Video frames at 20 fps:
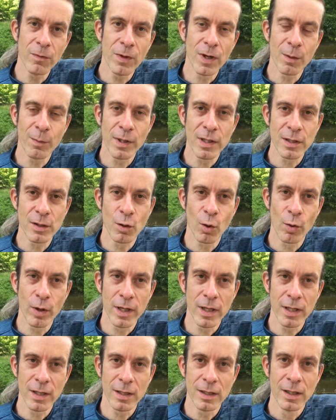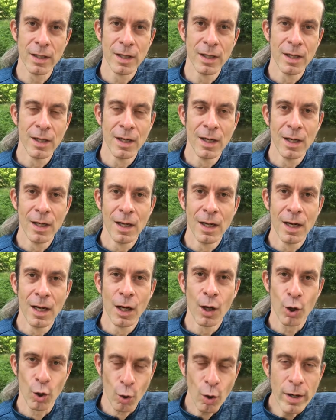Wir haben jetzt neue
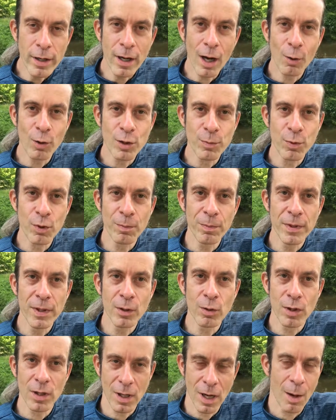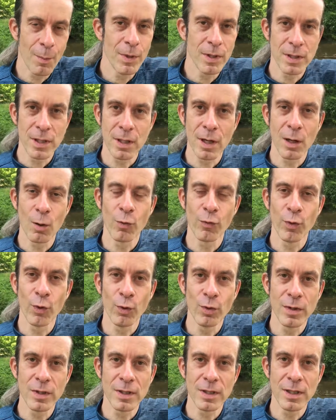Rollen ausprobiert oder haben jetzt halt auch für
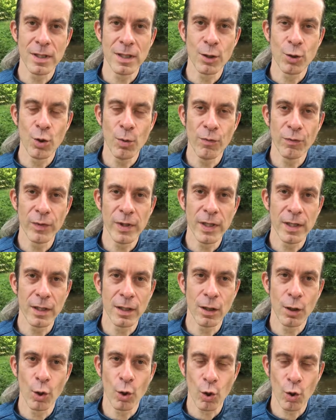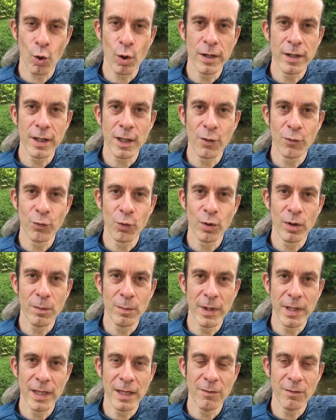uns die künftigen Rollen gefunden,
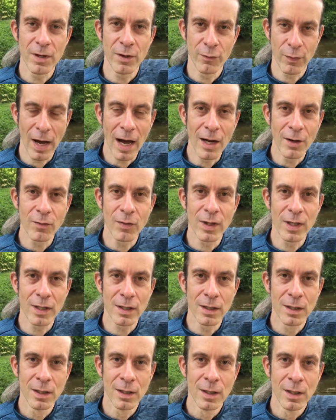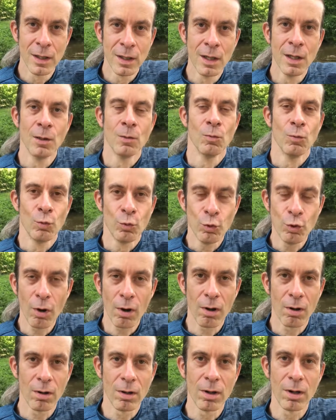mit denen wir fahren werden.
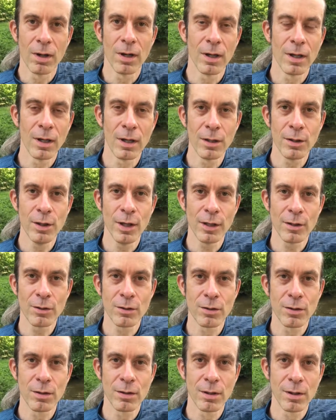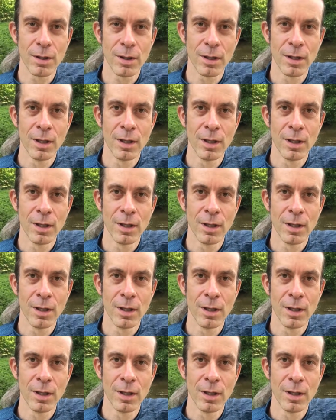Ja, jetzt